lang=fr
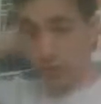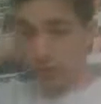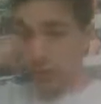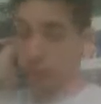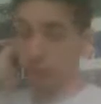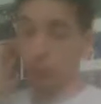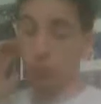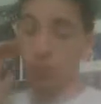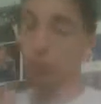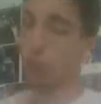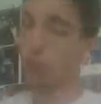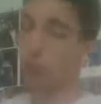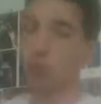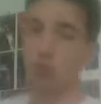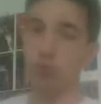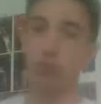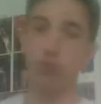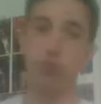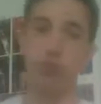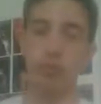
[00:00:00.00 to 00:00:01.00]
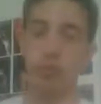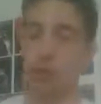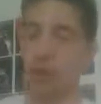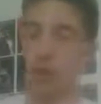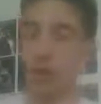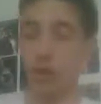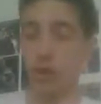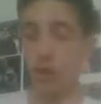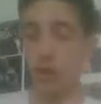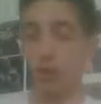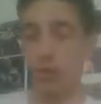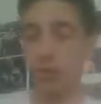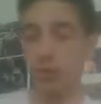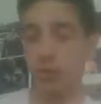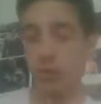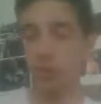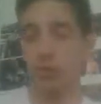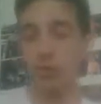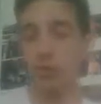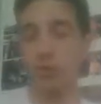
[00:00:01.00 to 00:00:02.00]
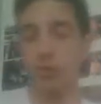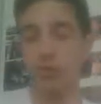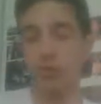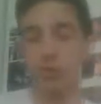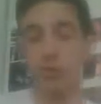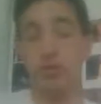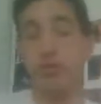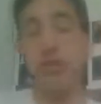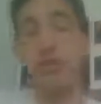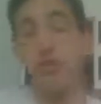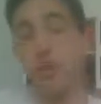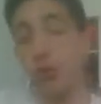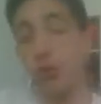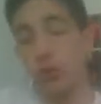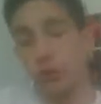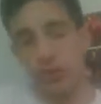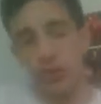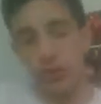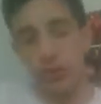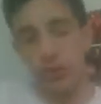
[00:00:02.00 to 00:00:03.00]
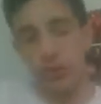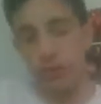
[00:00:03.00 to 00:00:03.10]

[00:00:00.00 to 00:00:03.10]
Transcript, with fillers: j'aime beaucoup. Je suis... Alors, j'adore Jackson